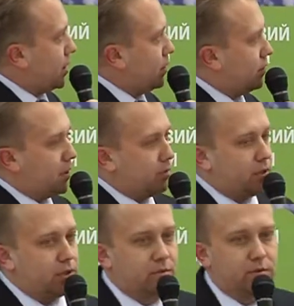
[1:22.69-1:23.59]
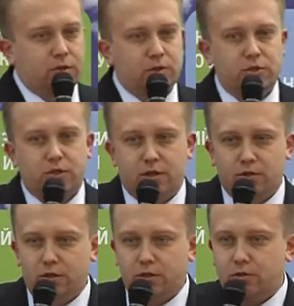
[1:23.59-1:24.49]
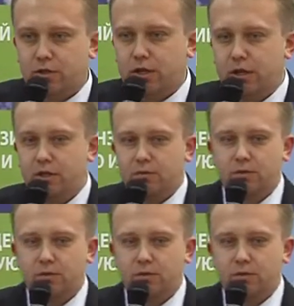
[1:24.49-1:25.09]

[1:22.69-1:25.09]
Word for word: два минимума, точка 0 и точка 1,